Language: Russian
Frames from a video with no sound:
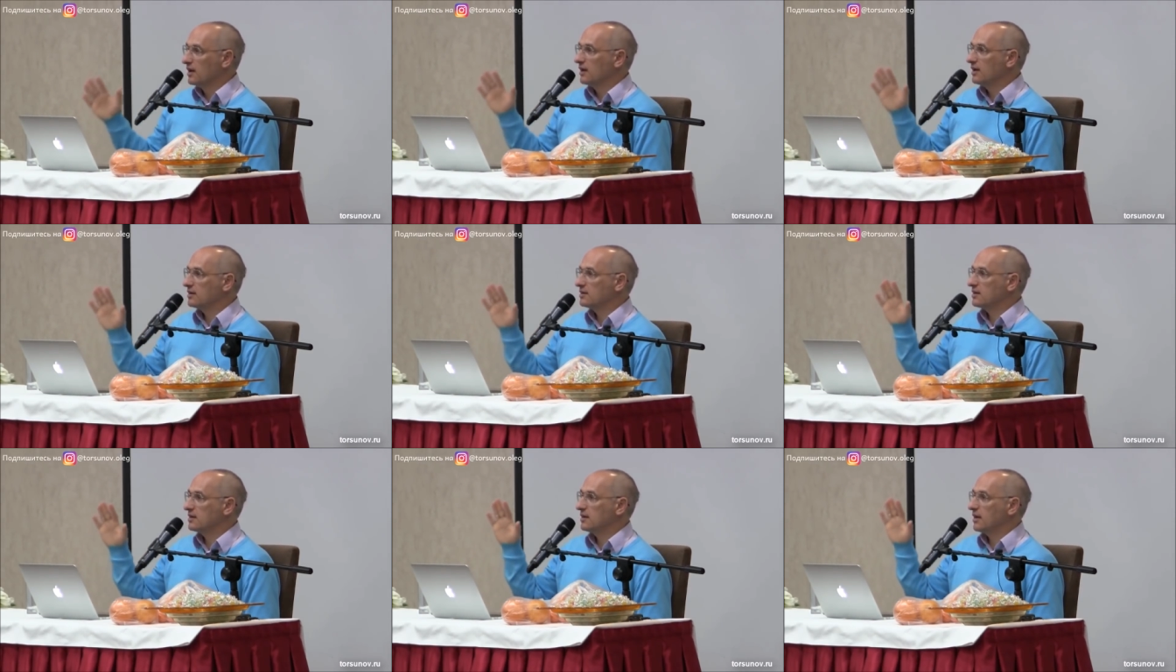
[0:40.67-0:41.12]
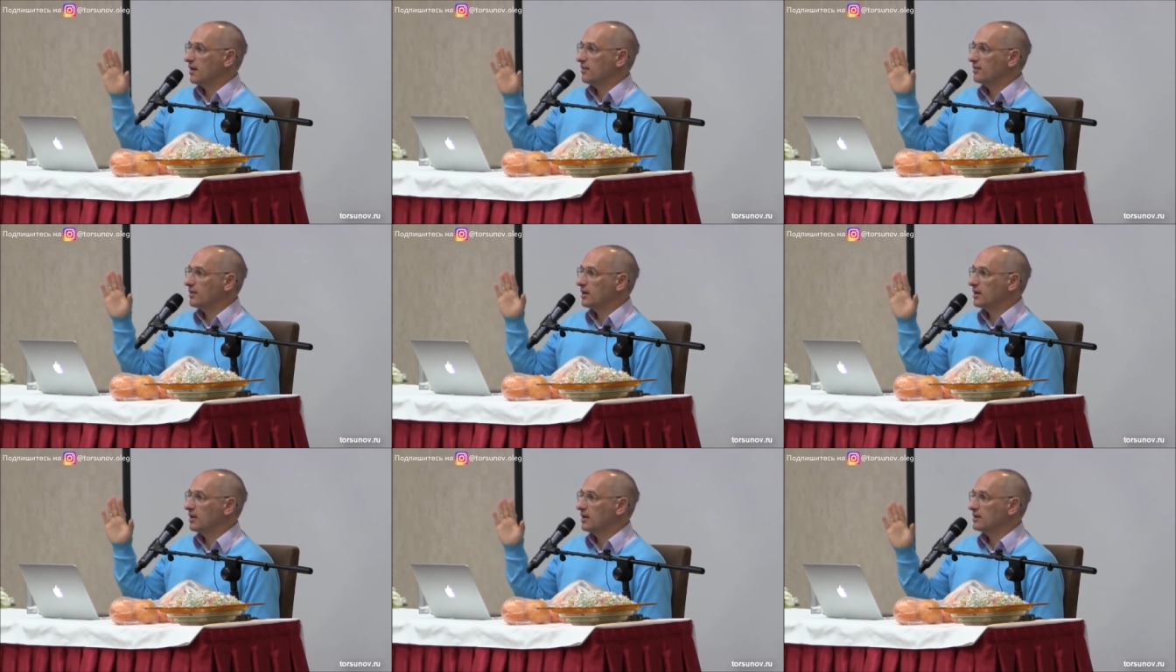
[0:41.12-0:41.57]
Если,
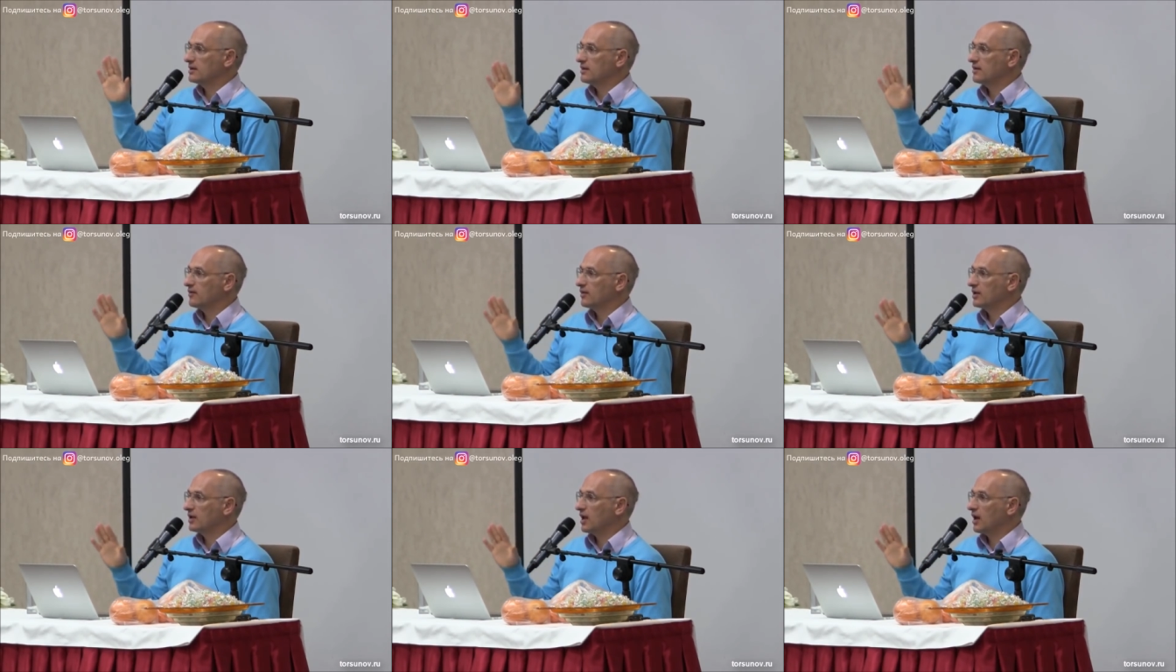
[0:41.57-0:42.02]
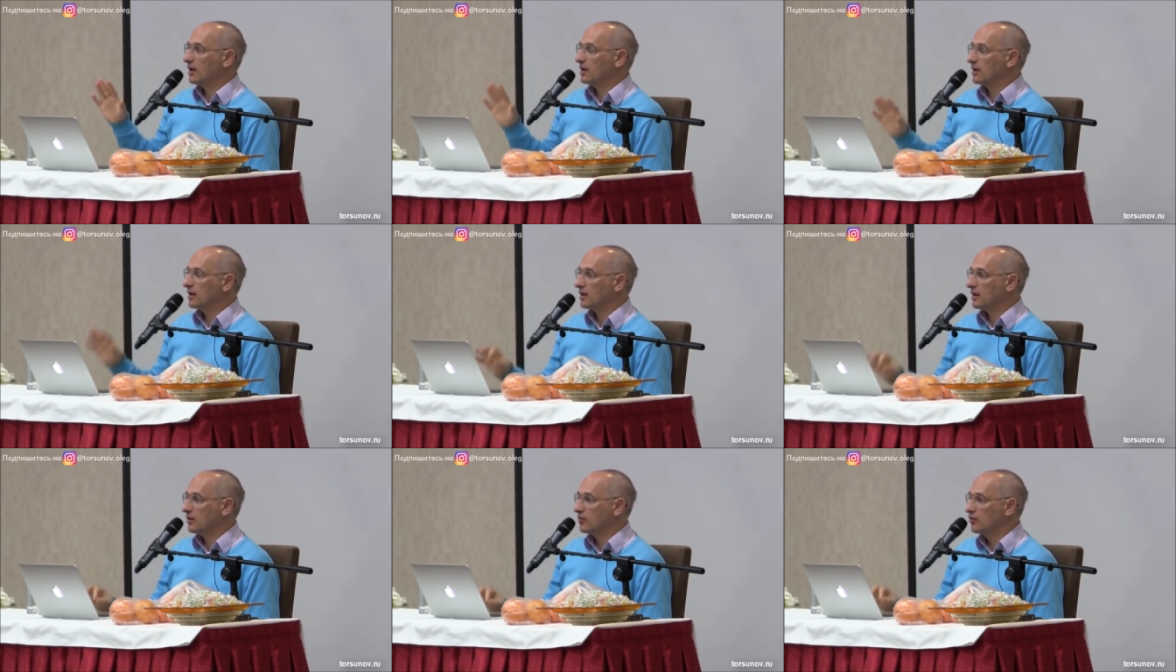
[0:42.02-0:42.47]
там, если вот
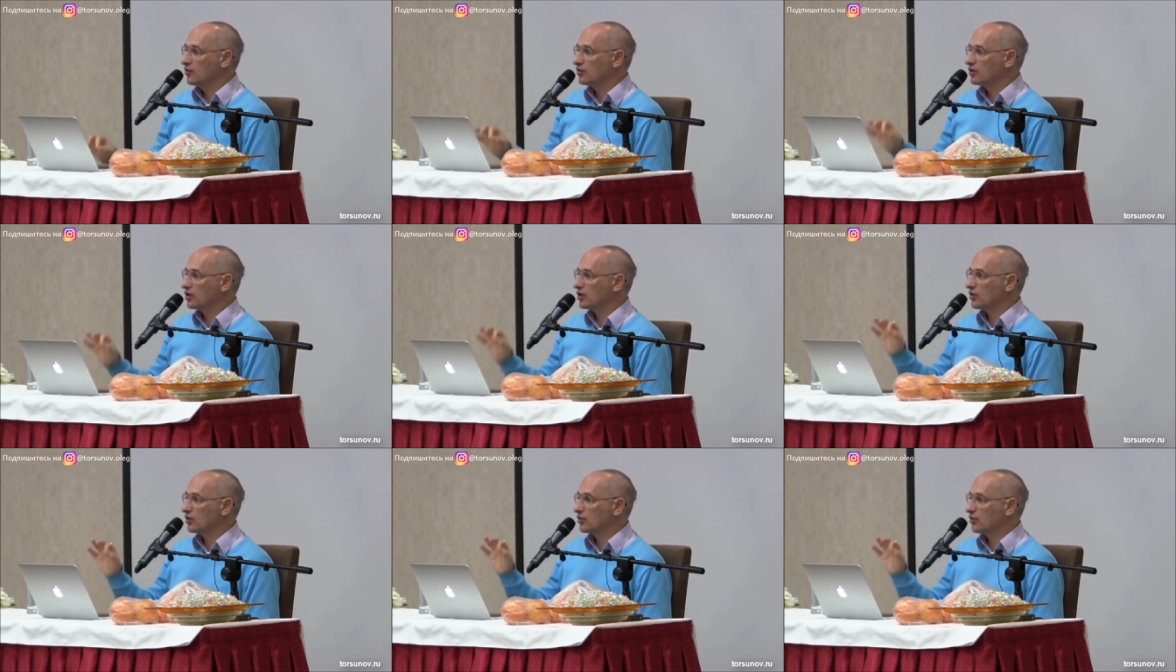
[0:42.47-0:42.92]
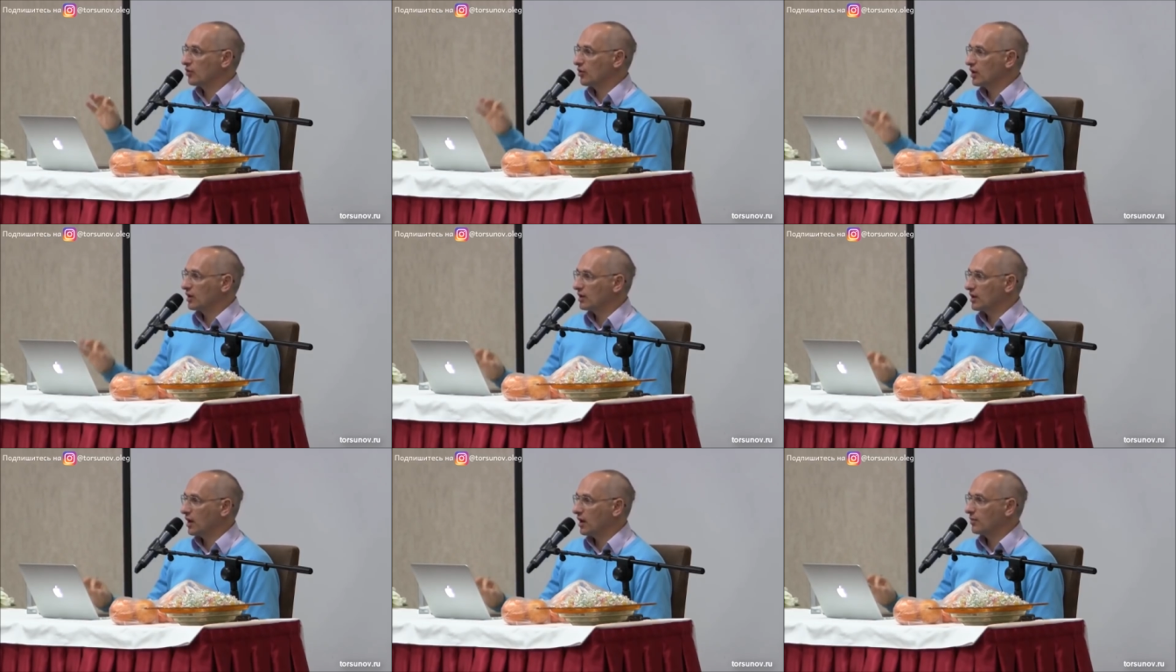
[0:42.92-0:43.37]
так надо кушать, он
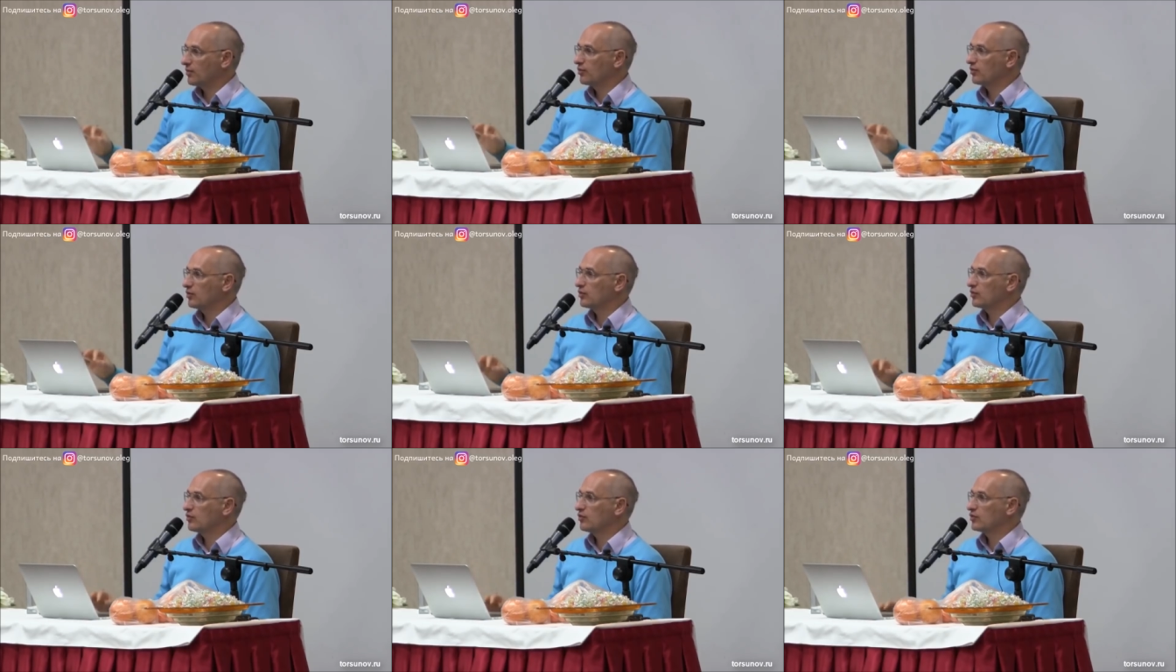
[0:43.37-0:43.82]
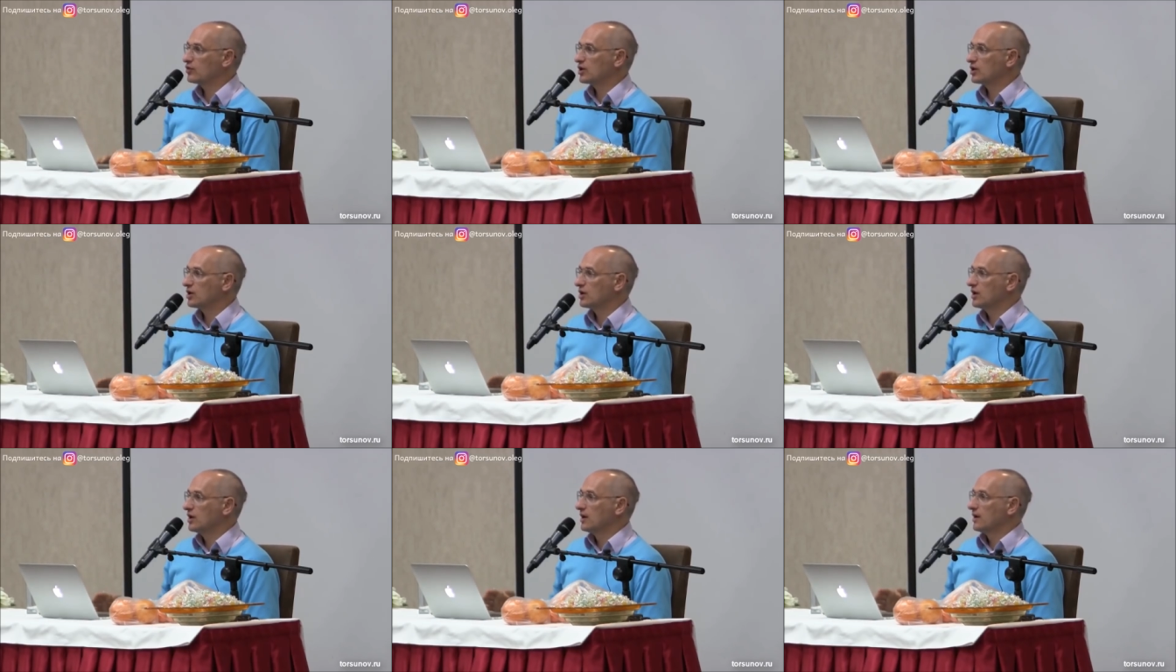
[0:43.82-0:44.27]
только так будет
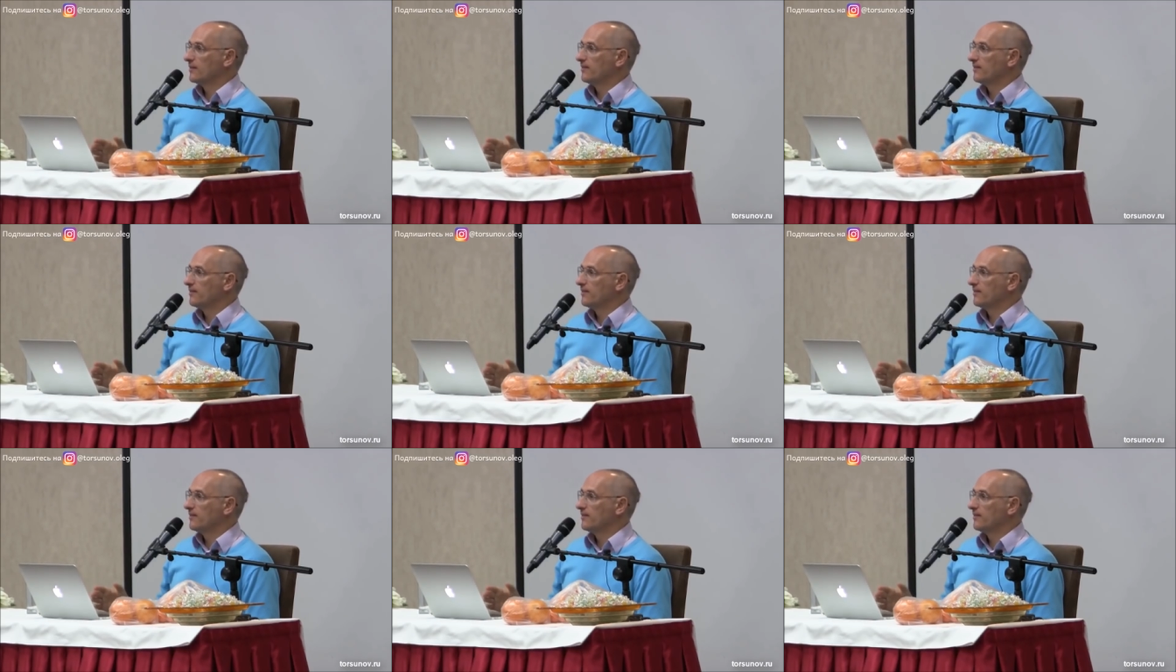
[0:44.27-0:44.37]
кушать.